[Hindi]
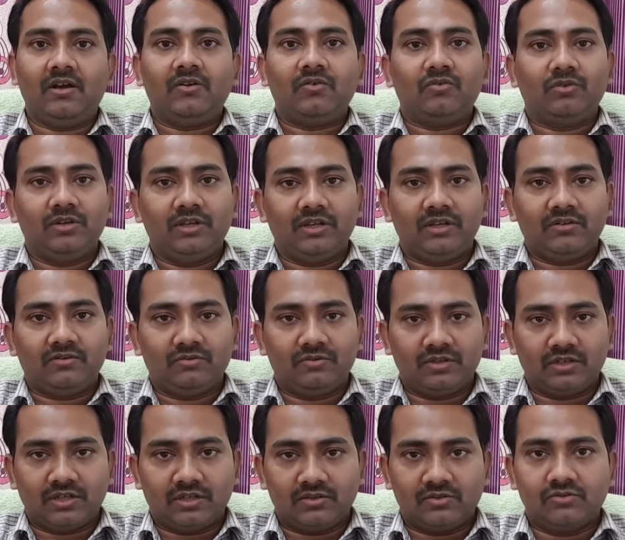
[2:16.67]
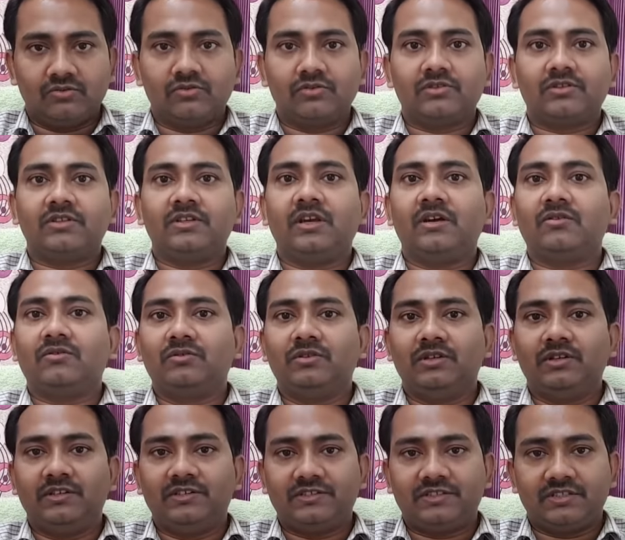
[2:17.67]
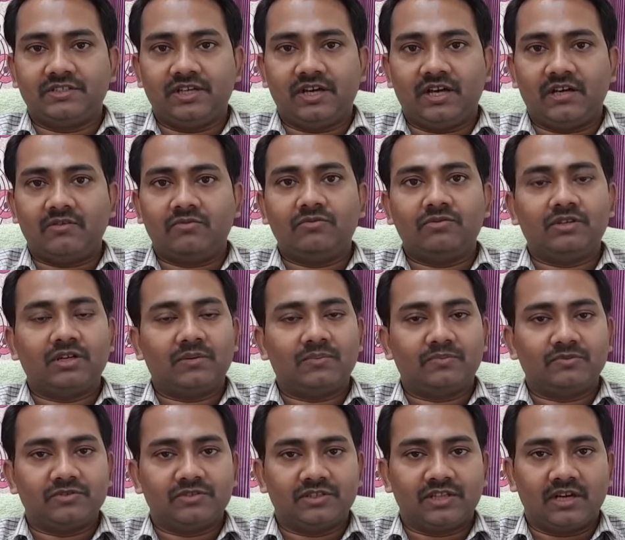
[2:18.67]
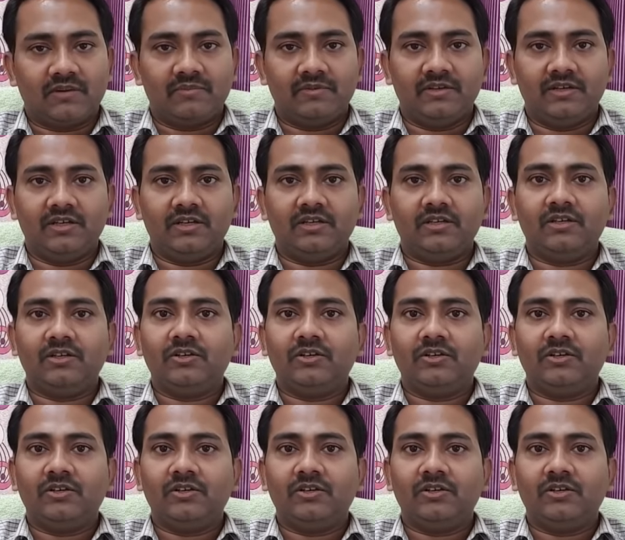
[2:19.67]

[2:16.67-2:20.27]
कोई उनका दोस्त या कोई रिश्तेदार उनका पूछता भी है